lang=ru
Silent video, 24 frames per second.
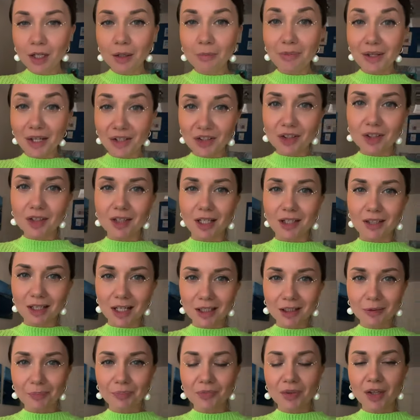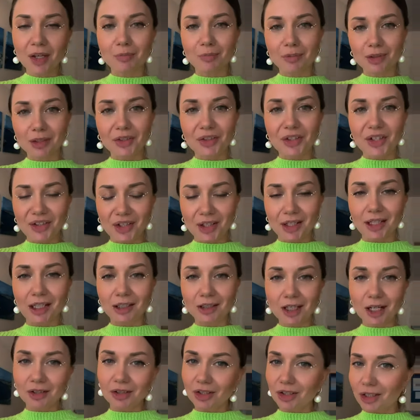месяца назад было 10 лет,
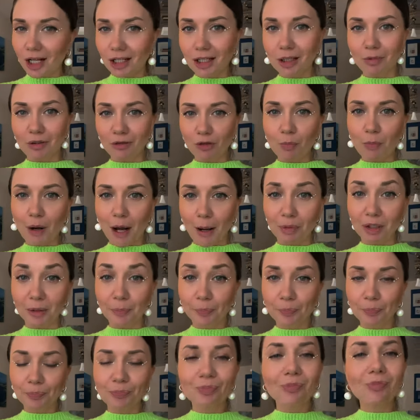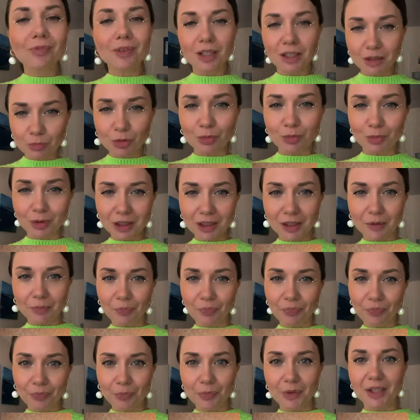как не стало моего папы. Ему было
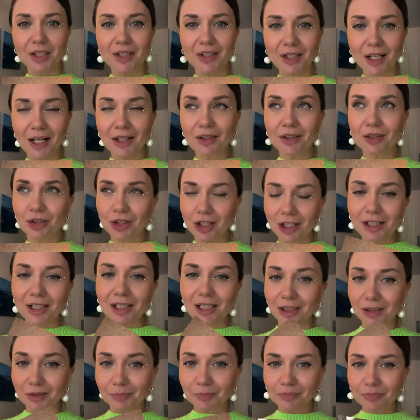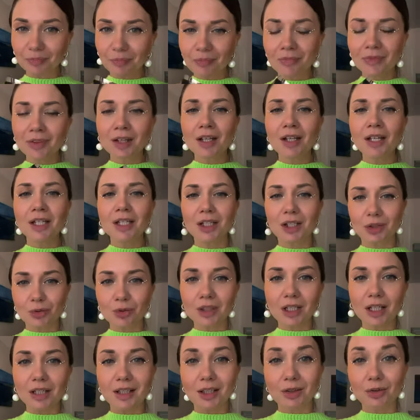56 лет. И тут
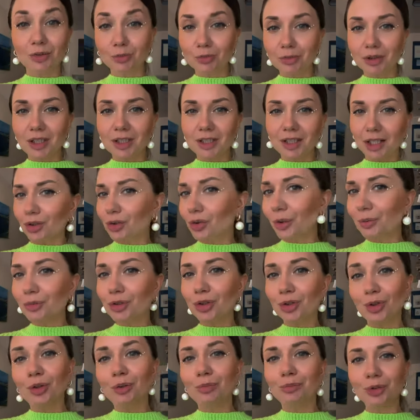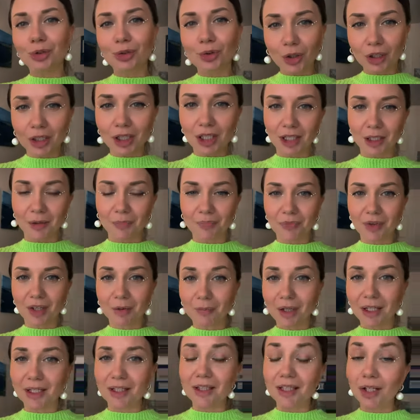я задумалась о том, что многие
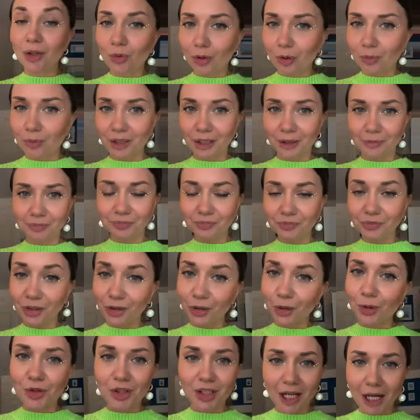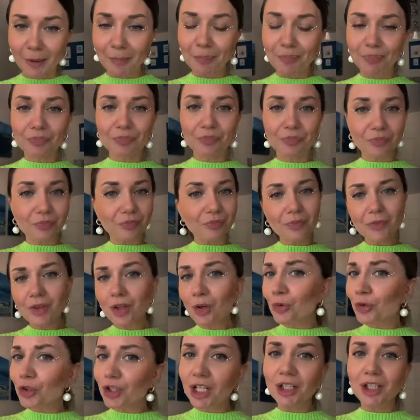мои знакомые и друзья
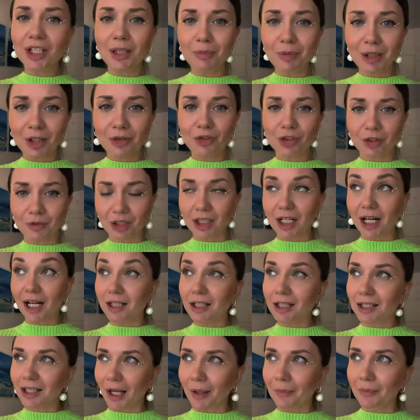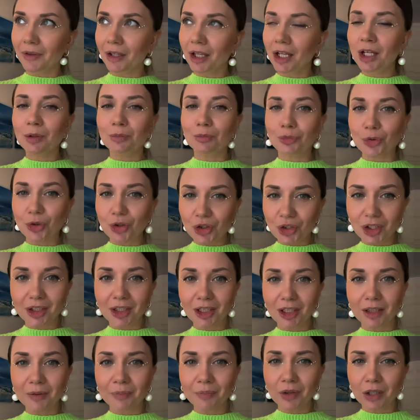уже не имеют живых отца.
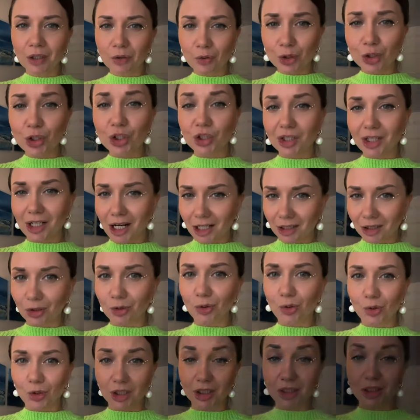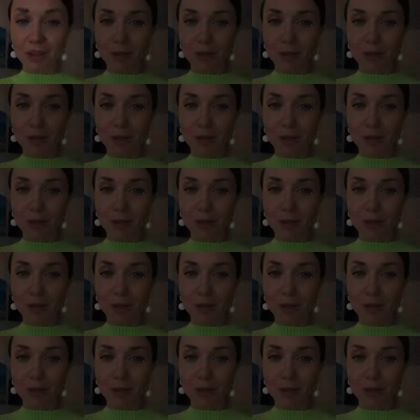Мужчины очень рано уходят,